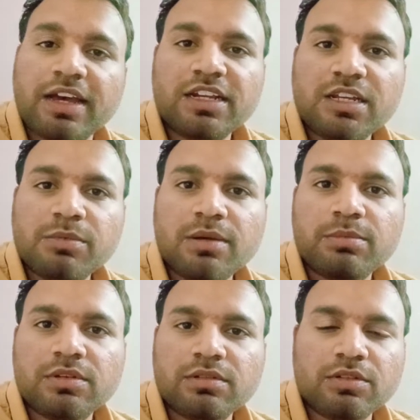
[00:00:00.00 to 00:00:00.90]
फाइनली मैं
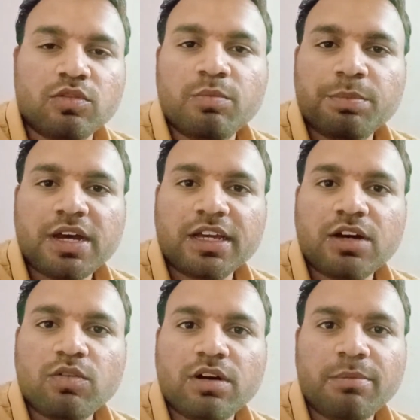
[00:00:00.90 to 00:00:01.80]
अब रूम पे आ
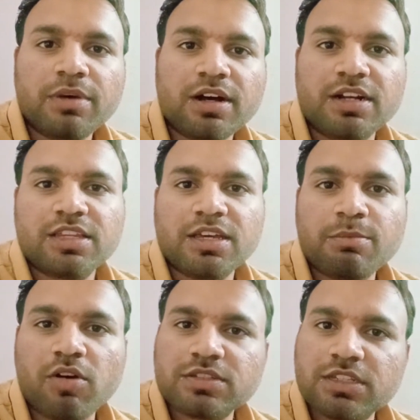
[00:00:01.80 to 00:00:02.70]
गया हूँ अब करते
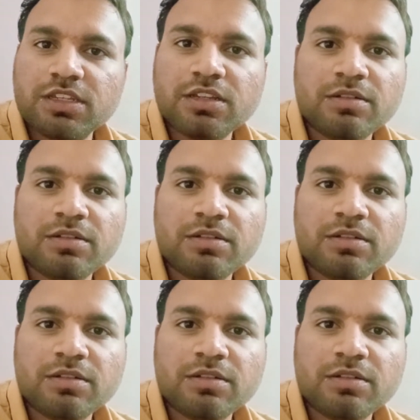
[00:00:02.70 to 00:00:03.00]
हैं बॉक्स की